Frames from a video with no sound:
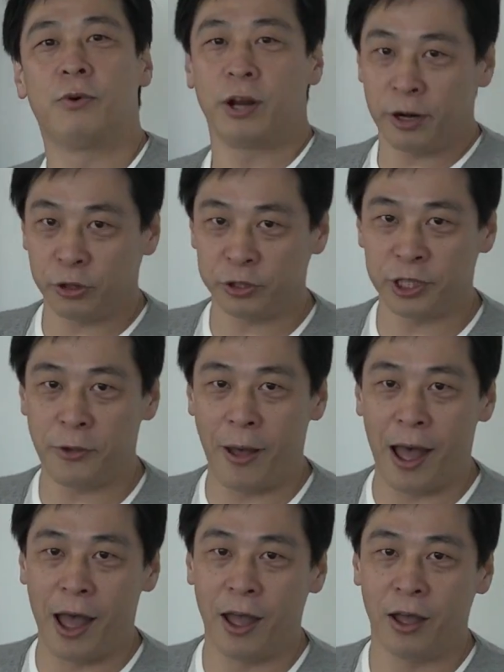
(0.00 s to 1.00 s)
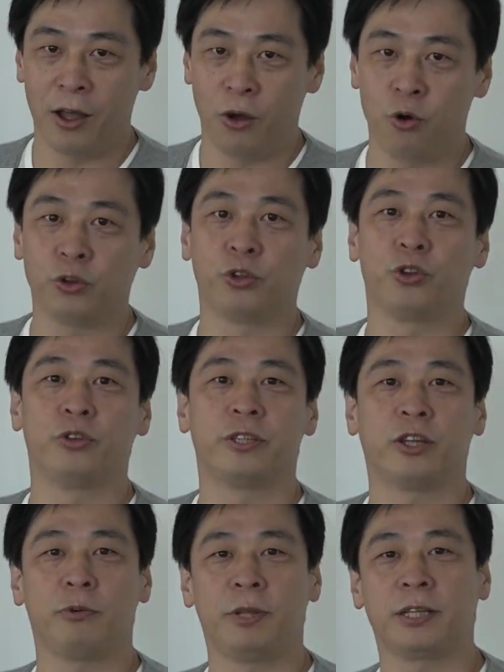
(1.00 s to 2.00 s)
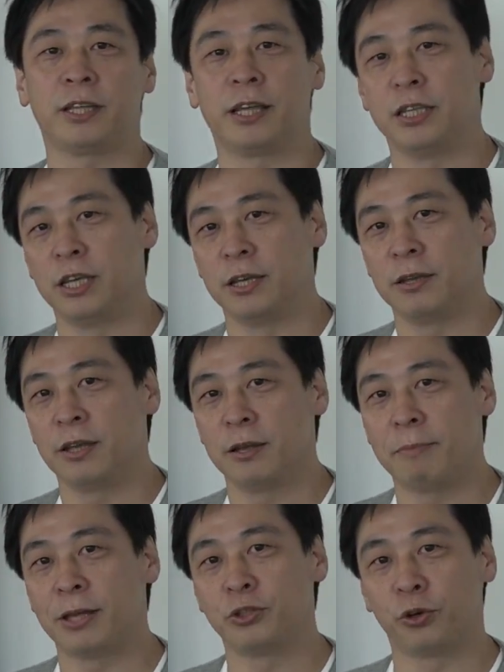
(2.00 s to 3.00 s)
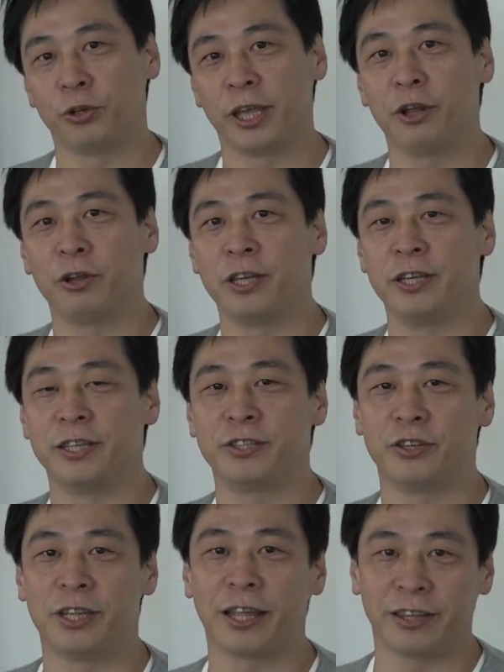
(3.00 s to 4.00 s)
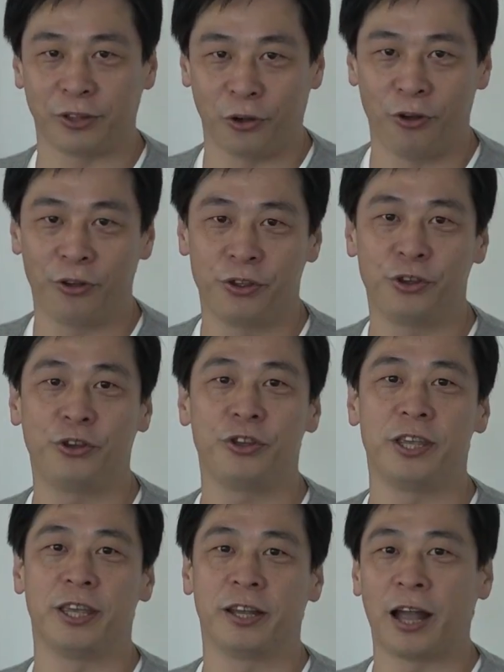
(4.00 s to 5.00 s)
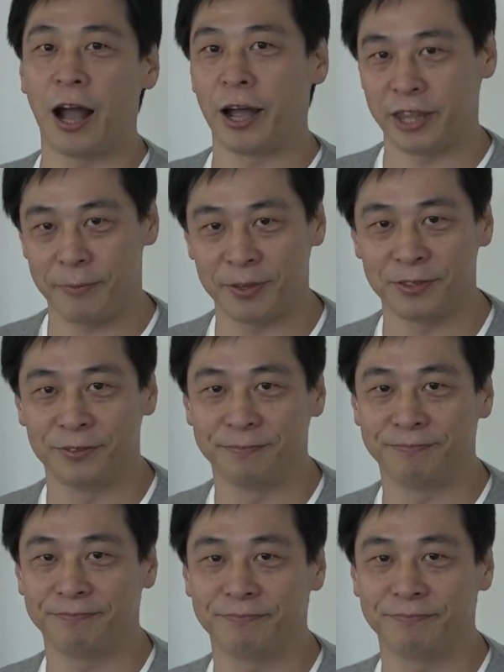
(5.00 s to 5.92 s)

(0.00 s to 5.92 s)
我々としては多くのユーザーの皆さんに満足できる品質になったというふうに考えています